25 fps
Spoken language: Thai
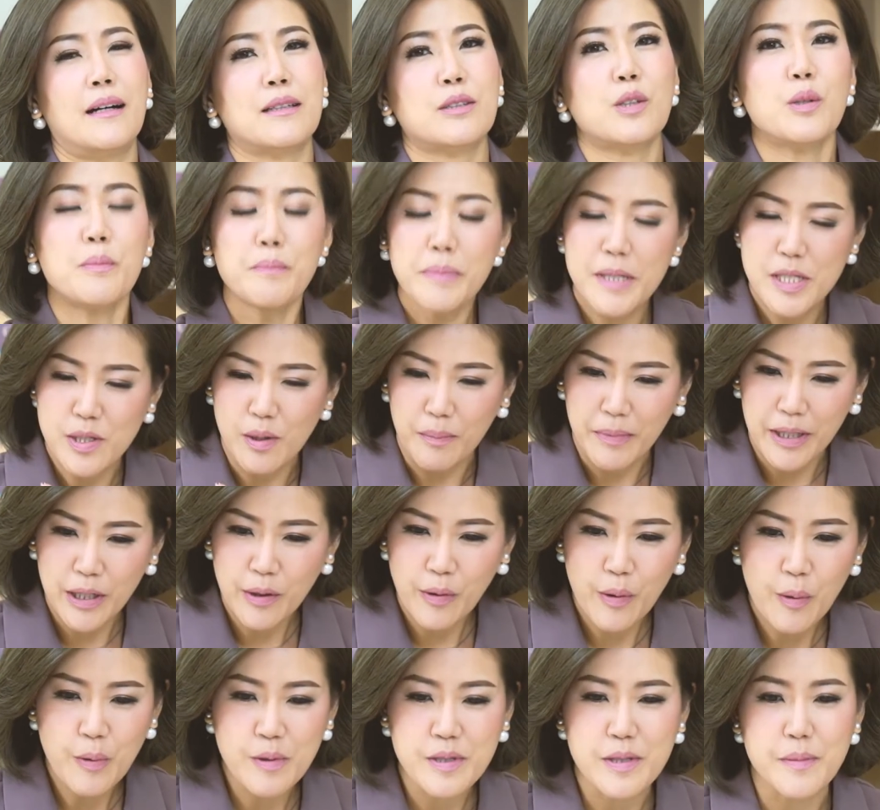ต้นปีสองพันห้า
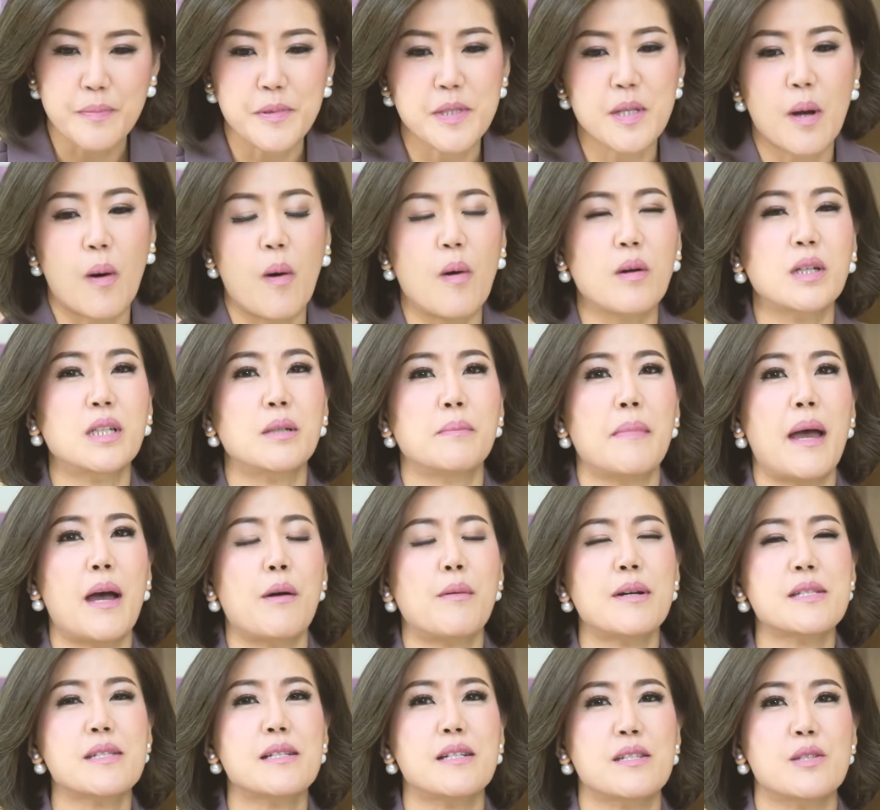ร้อยหกสิบสองถึงแม้
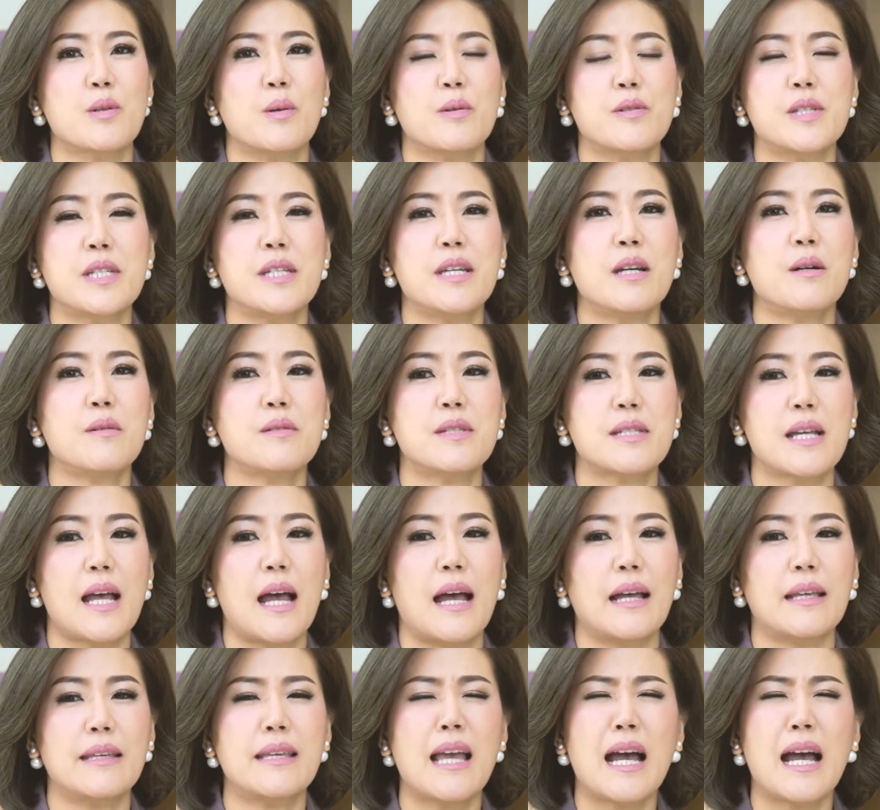ว่าสื่อโซเชียลจะ